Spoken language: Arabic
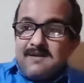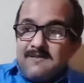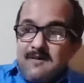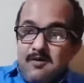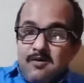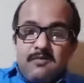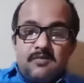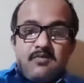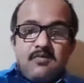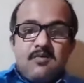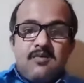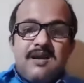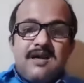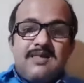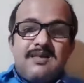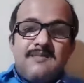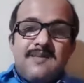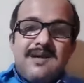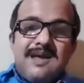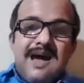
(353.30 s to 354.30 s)
رفعوا البترول
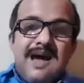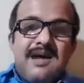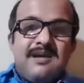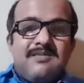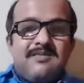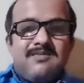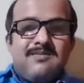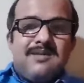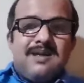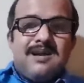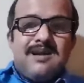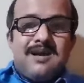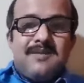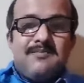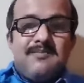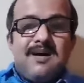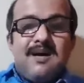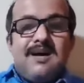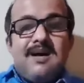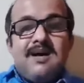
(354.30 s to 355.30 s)
إلى 8000 مدري
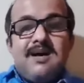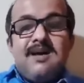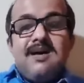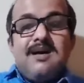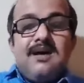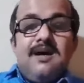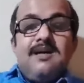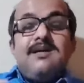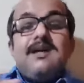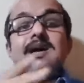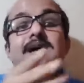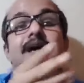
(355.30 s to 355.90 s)
كم عند